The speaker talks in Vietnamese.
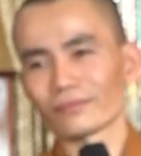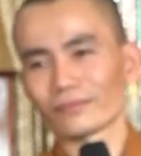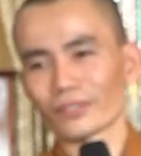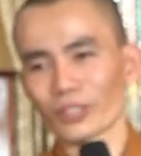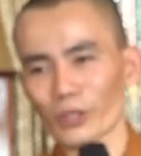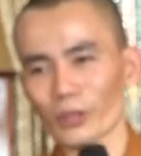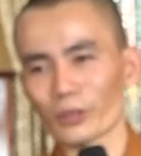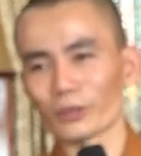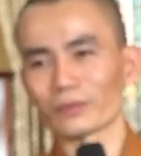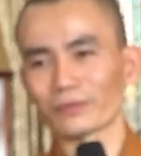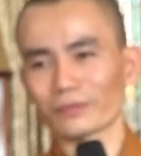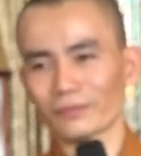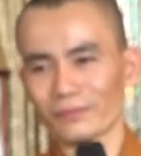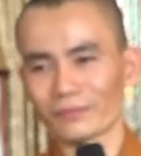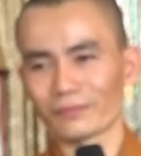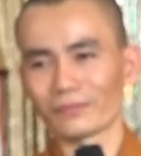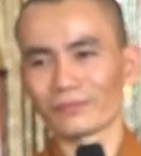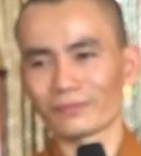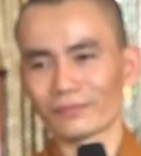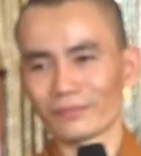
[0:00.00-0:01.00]
Tốt.
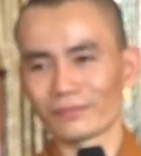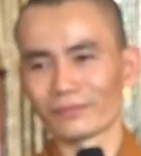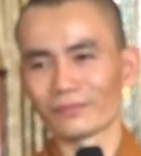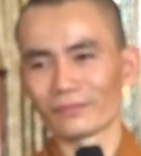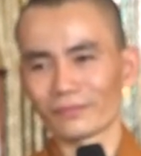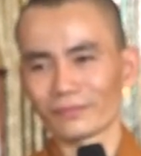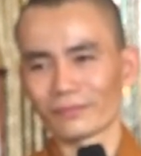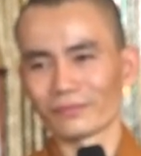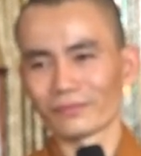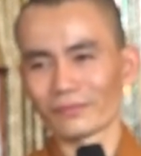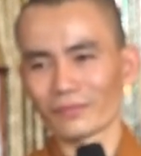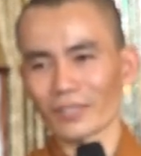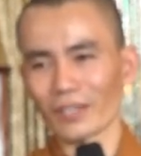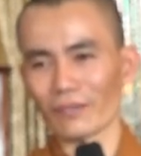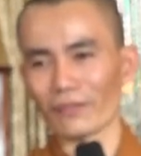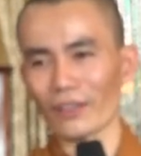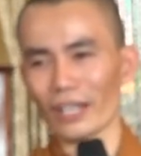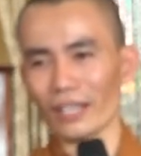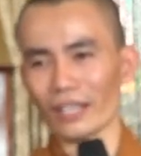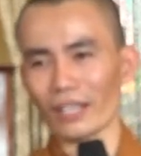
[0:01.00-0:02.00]

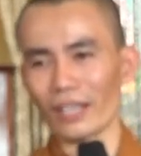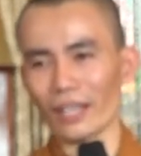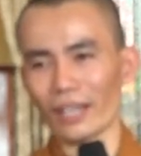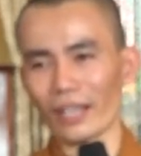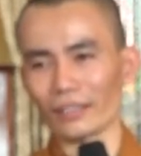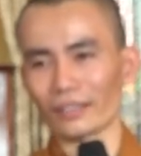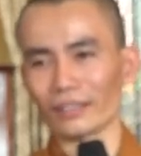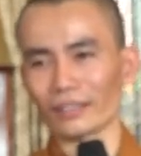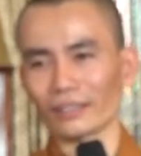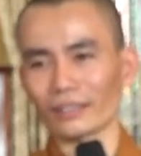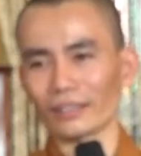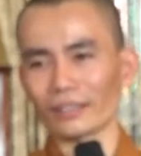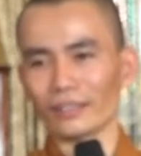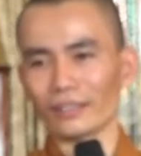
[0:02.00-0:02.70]
Như vậy là